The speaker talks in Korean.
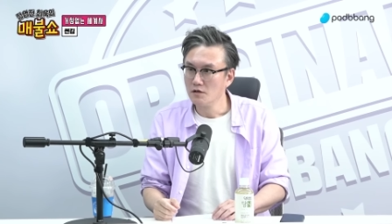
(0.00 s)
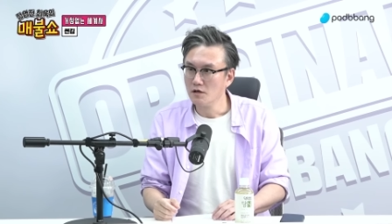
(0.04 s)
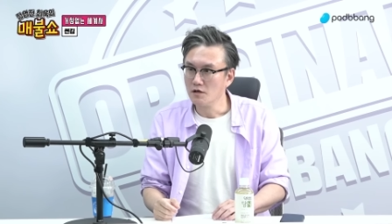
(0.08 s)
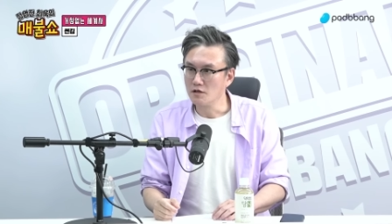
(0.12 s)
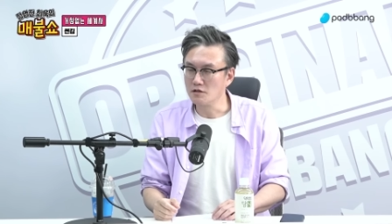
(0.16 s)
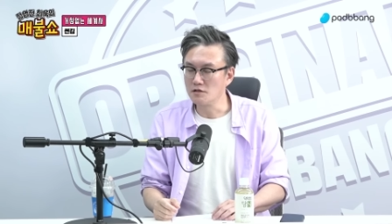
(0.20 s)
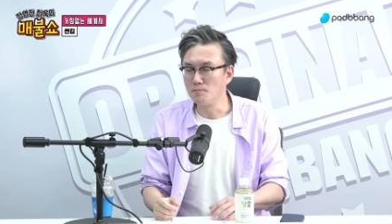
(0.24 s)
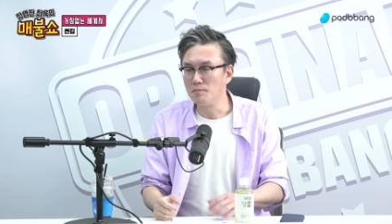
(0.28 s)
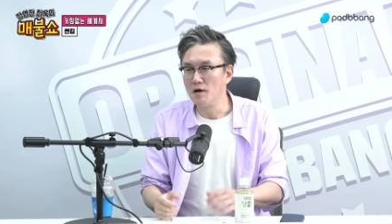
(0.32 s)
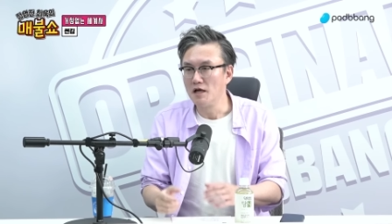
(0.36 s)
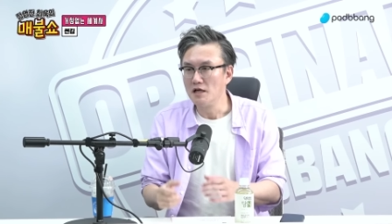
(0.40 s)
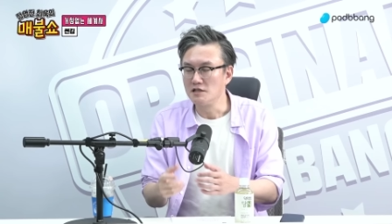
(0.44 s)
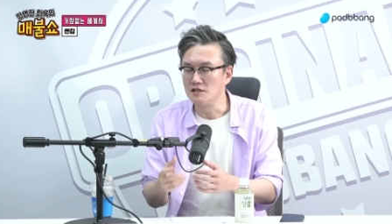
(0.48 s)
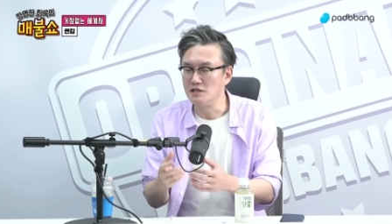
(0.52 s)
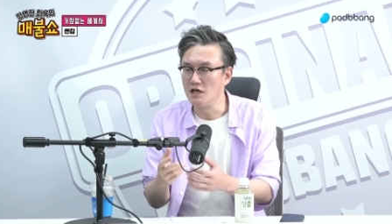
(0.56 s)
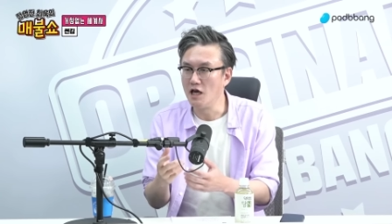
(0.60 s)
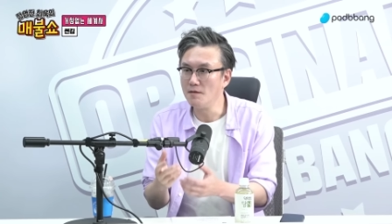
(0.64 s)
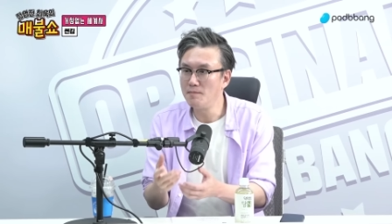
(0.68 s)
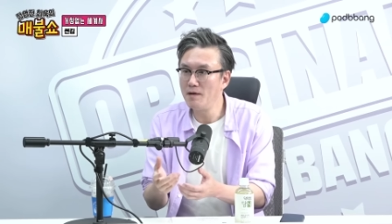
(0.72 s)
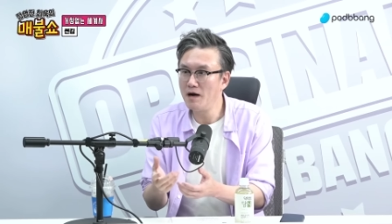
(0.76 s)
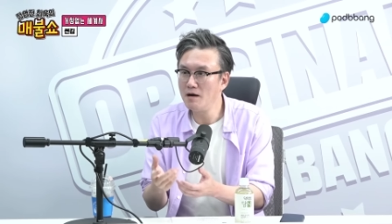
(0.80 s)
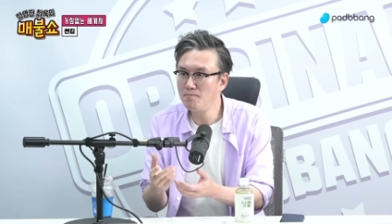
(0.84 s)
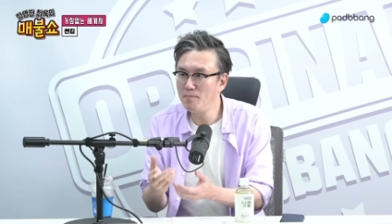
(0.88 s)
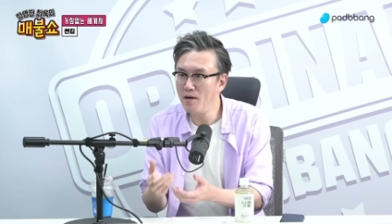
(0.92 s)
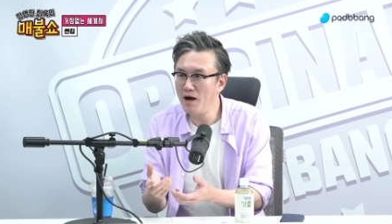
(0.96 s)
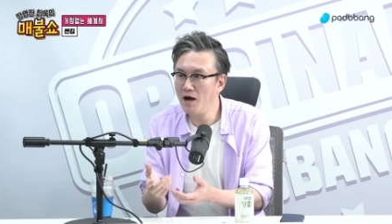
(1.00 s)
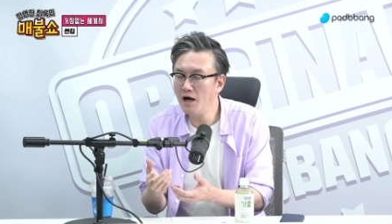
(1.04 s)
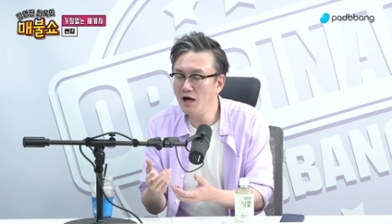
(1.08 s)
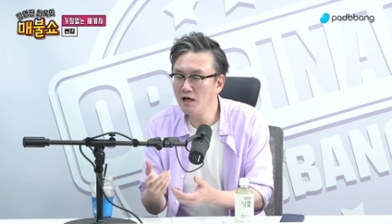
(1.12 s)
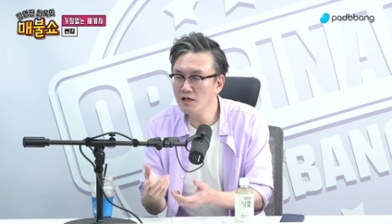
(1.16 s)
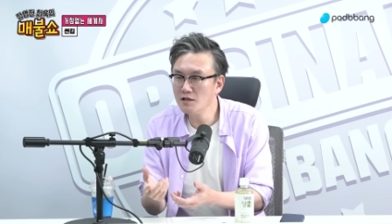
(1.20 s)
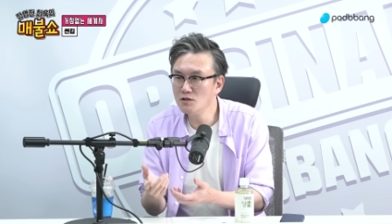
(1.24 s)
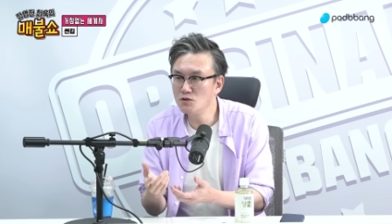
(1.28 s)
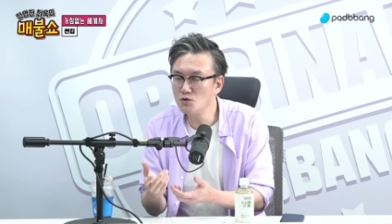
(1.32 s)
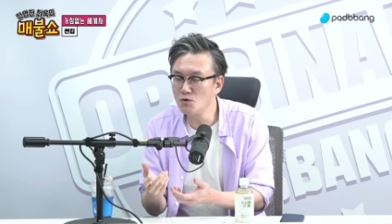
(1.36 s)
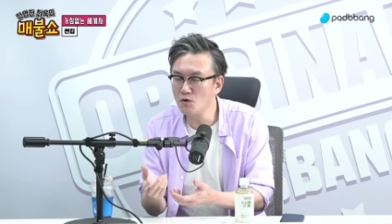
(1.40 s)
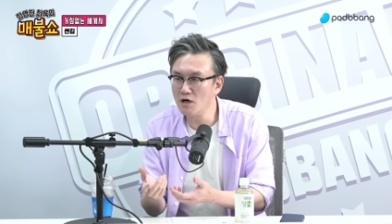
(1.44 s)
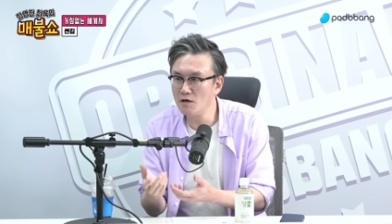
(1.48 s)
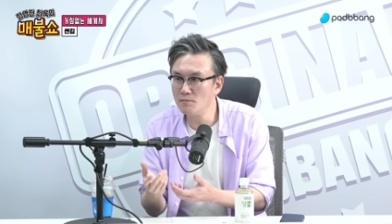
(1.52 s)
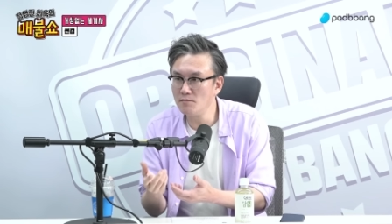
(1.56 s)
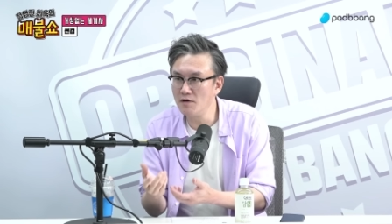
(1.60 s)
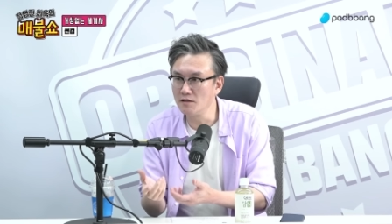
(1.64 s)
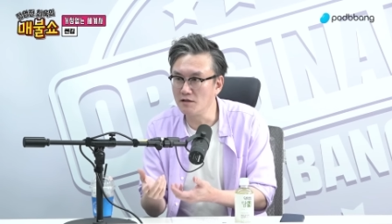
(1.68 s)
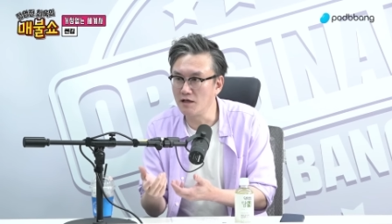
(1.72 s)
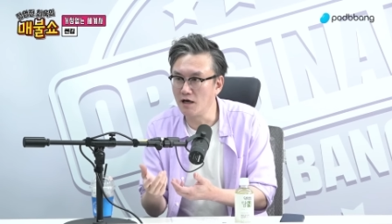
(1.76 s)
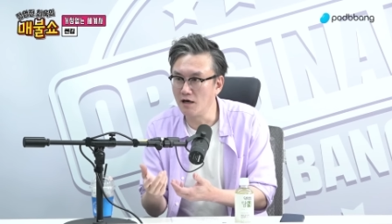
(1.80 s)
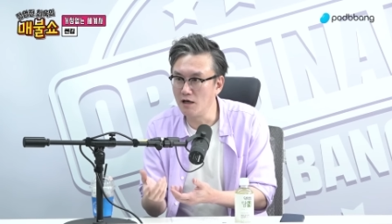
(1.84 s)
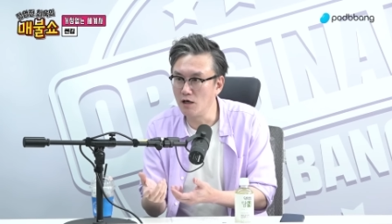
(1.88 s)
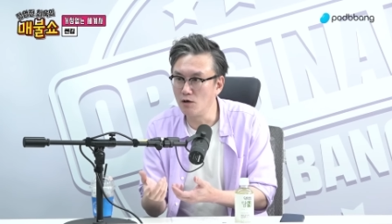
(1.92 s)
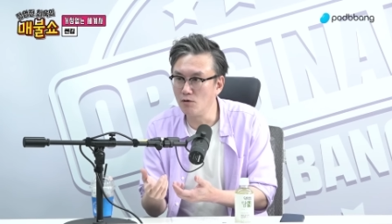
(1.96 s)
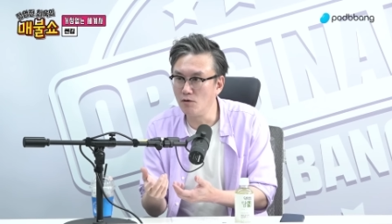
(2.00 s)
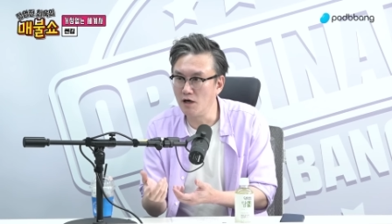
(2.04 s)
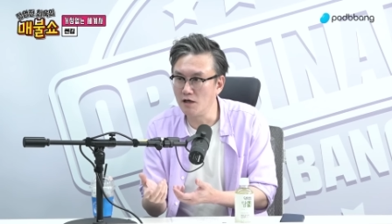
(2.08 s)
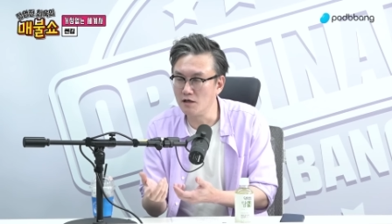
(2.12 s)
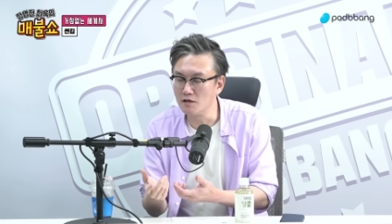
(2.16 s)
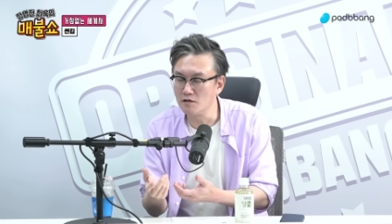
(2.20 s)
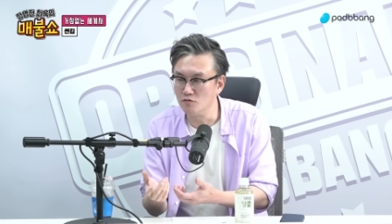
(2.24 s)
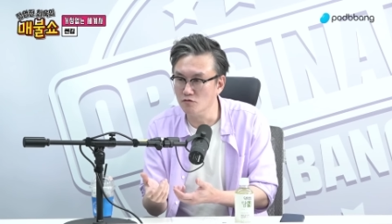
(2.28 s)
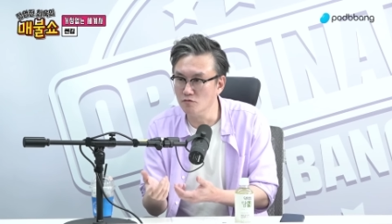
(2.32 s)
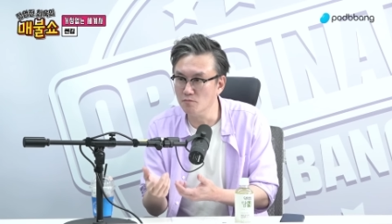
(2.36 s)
그래서 제발 빵 한 조각만 달라고 하는